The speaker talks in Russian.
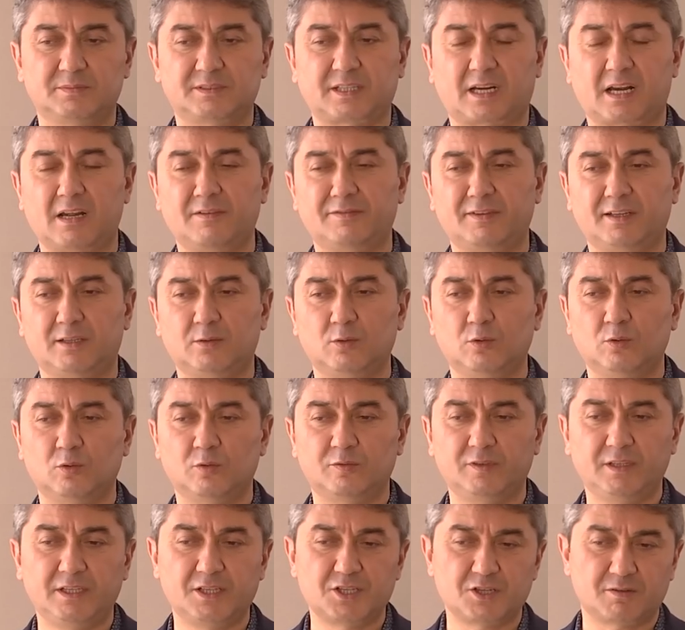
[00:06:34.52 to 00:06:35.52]
трафику,
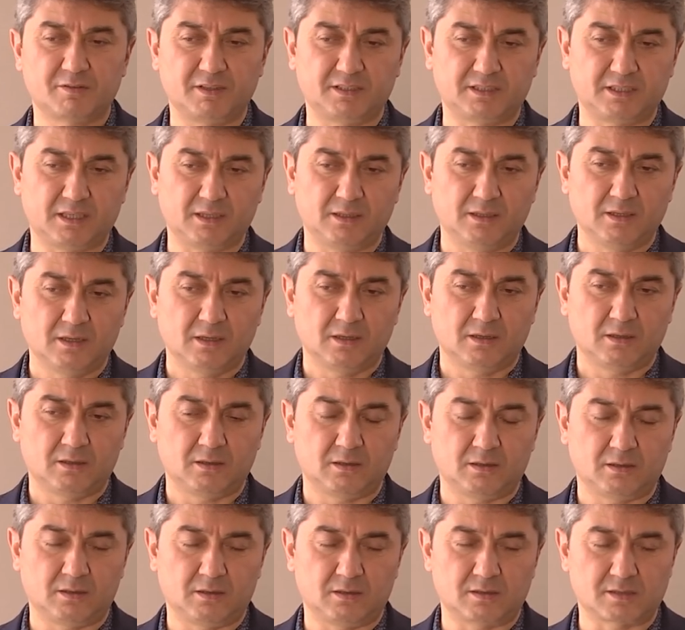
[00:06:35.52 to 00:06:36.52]
увеличивайте,
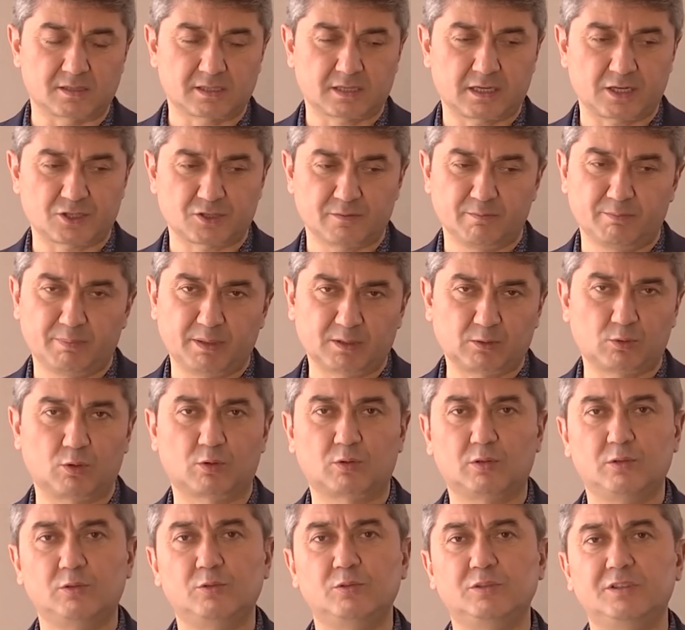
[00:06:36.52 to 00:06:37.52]
э, скажем,
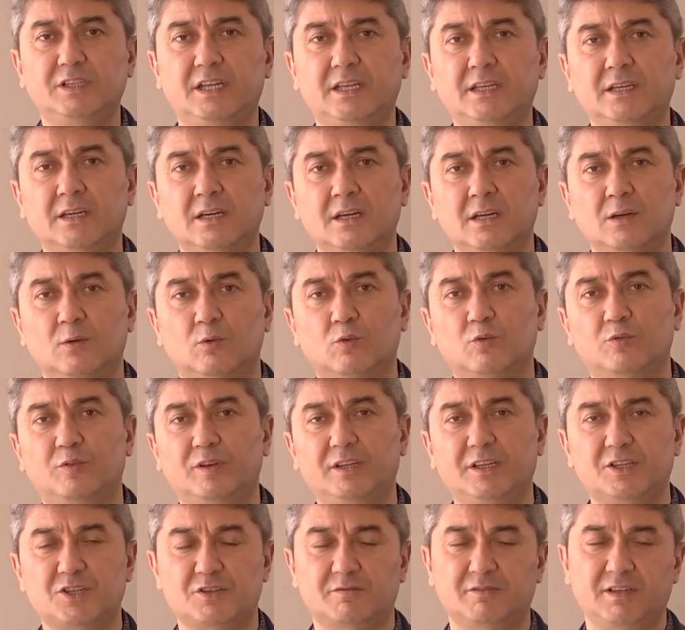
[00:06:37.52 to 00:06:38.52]
поток людей,
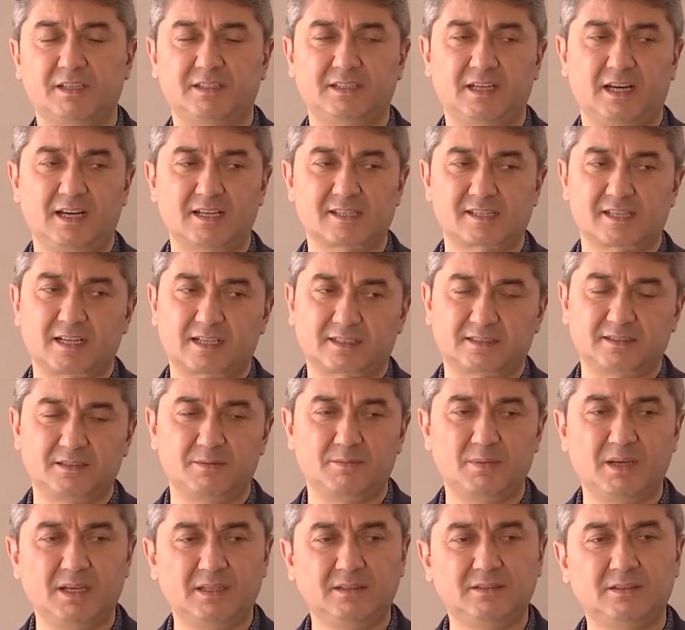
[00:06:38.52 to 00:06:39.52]
увеличивайте
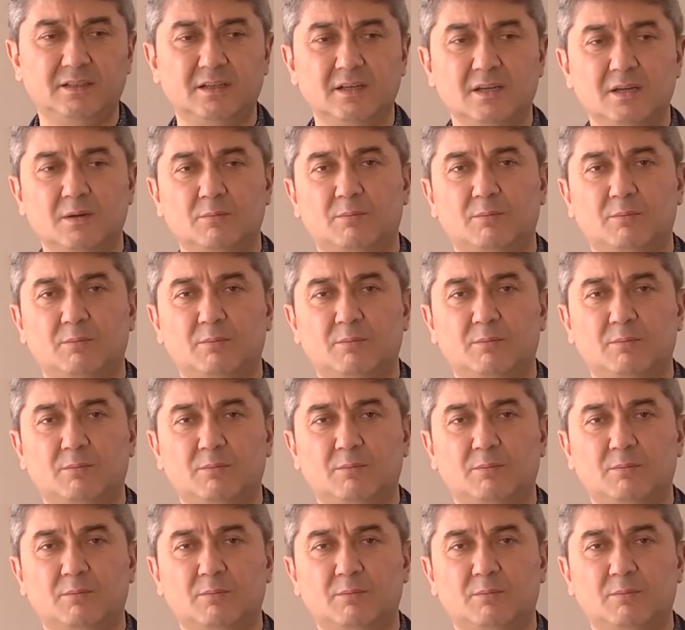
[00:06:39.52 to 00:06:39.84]
ассортимент,